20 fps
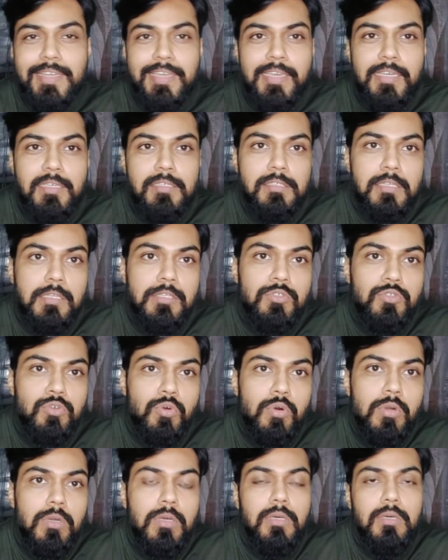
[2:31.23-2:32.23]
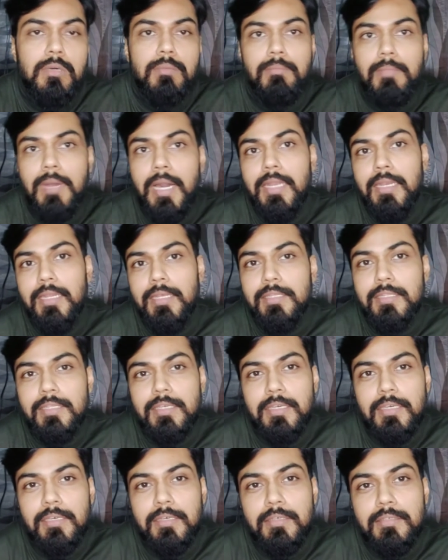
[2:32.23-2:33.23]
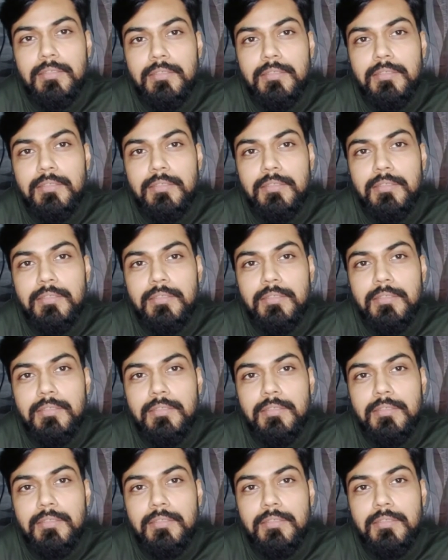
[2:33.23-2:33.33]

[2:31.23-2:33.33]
एक संजोग मान लेते हैं